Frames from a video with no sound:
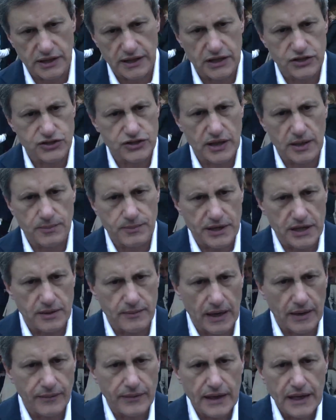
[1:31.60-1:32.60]
di legge. La
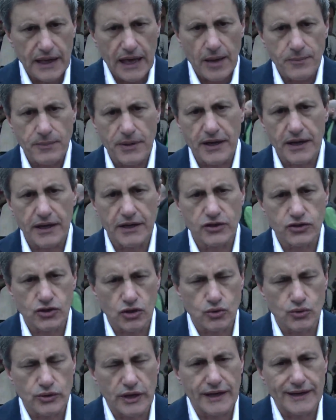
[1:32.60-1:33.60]
prima e per
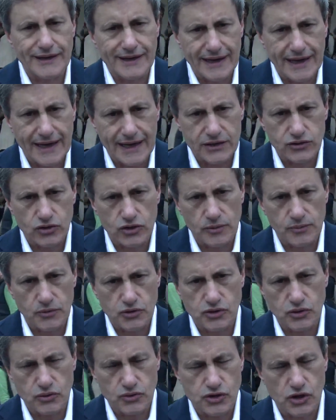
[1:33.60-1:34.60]
introdurre il reato di
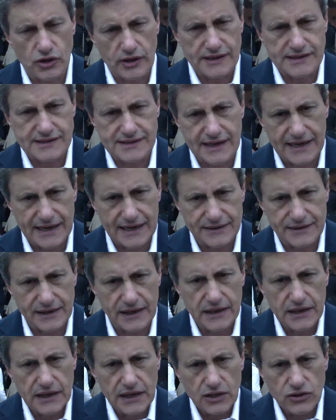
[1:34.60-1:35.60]
prostituzione in
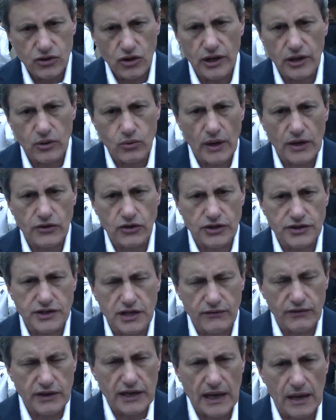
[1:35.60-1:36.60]
strada. Noi quando
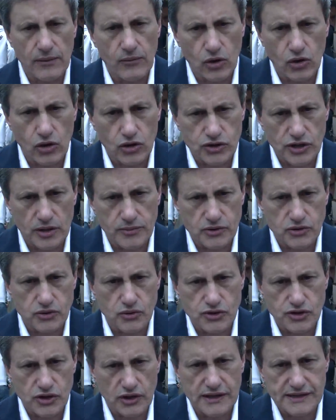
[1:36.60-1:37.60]
interveniamo contro la
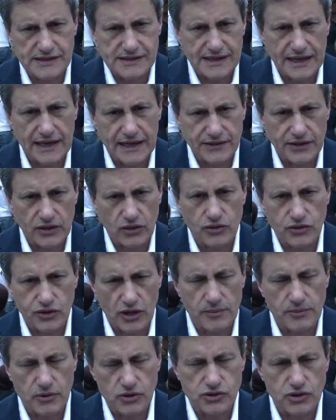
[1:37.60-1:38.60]
prostituzione in strada, contro
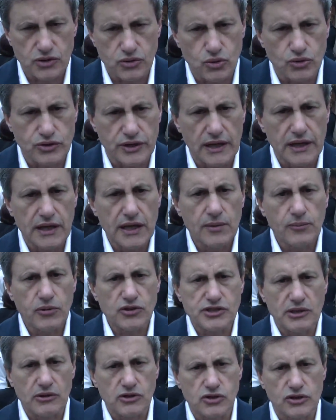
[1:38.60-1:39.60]
le prostitute,
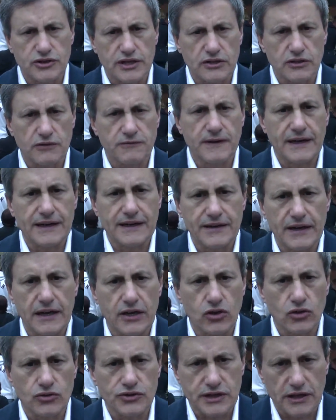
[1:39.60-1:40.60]
possiamo soltanto farle
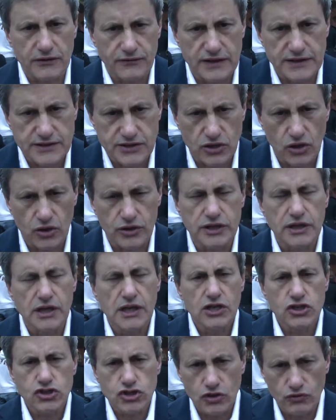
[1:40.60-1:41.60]
delle contravvenzioni.
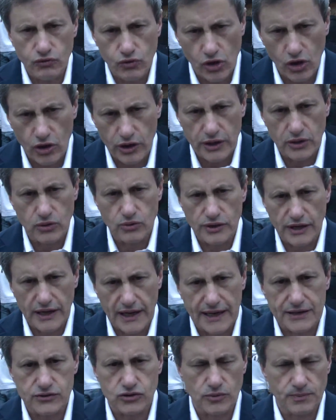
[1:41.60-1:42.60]
Ci vuole un
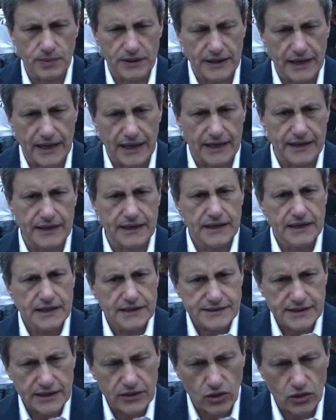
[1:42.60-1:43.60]
reato penale.
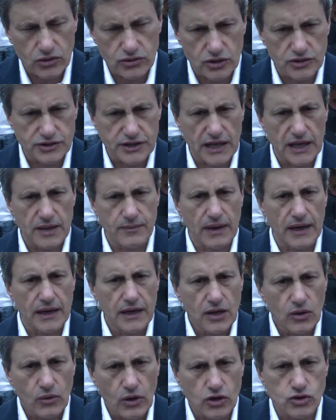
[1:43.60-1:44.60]
Secondo tema,
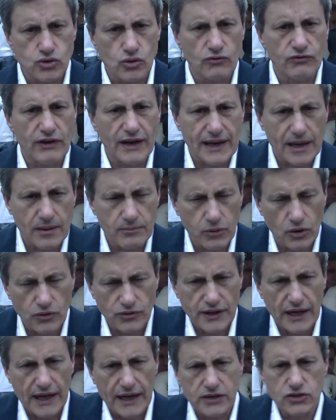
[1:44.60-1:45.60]
quello sul
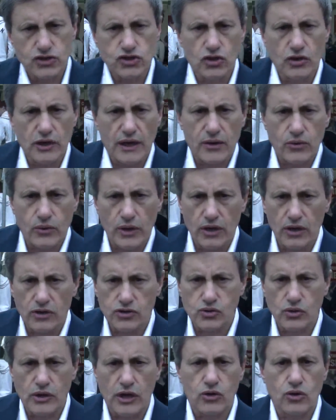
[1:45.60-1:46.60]
vagabondaggio e quello
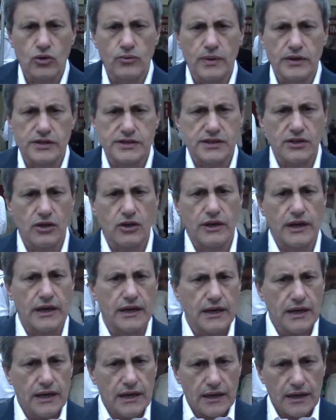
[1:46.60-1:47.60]

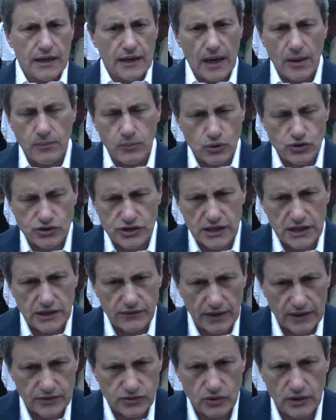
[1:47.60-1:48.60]
sull'occupazione eh,
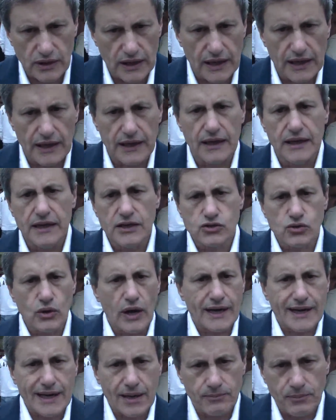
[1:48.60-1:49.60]
abusiva,
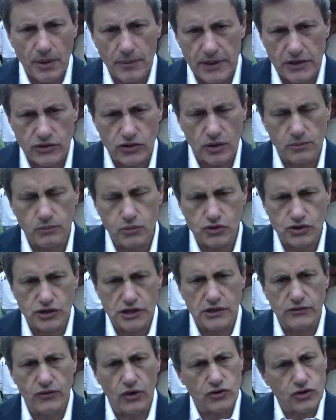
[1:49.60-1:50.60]
sull'accampamento sull
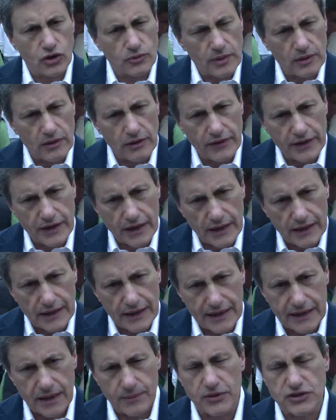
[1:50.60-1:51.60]
abusivo, dobbiamo avere
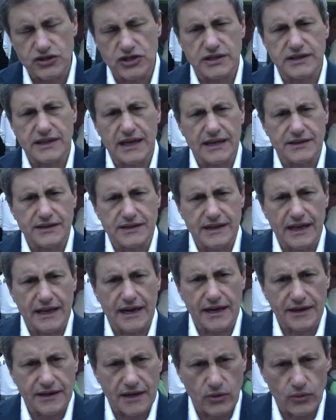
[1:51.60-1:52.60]
la capacità di
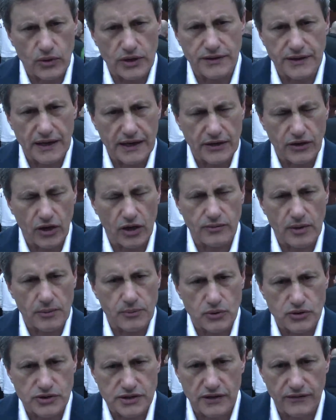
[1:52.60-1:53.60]
dare anche qui delle norme
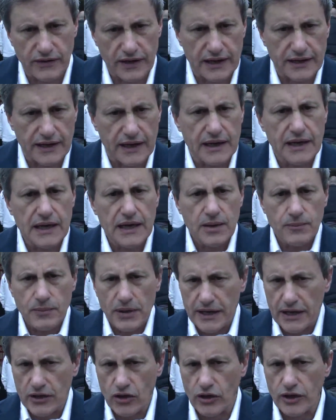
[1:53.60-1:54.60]
più severe,
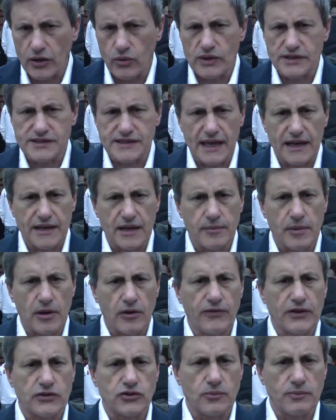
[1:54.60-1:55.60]
perché noi in questi anni
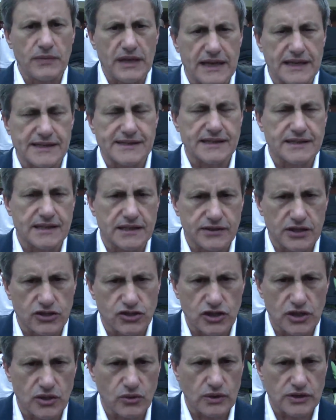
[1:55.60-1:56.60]
abbiamo fatto
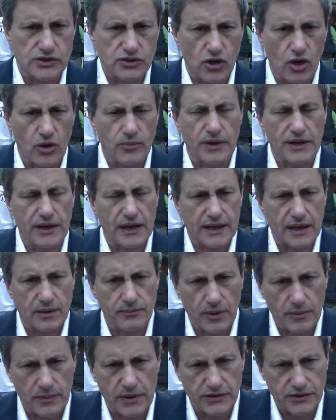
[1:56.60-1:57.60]
1075 sgomberi di
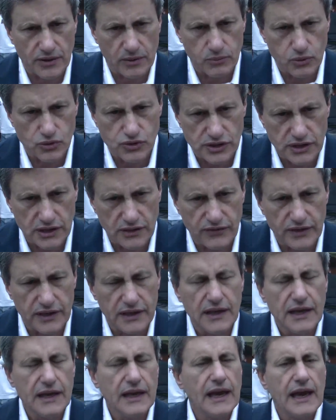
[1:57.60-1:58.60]
accampamenti abusivi
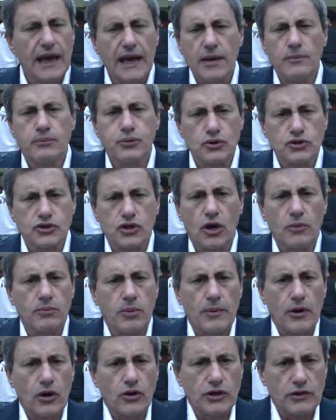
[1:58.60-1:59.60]
e
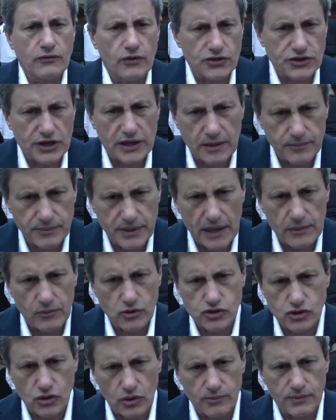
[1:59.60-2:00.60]
purtroppo per ogni volta che abbiamo
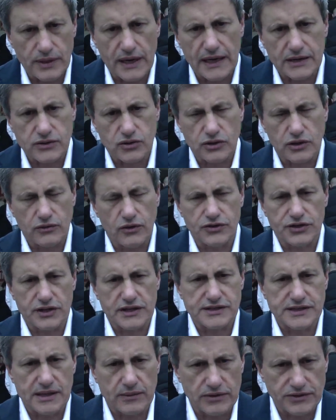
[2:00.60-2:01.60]
sgombrato, ogni volta
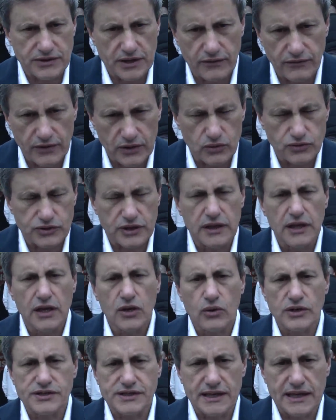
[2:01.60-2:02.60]
che siamo intervenuti, questi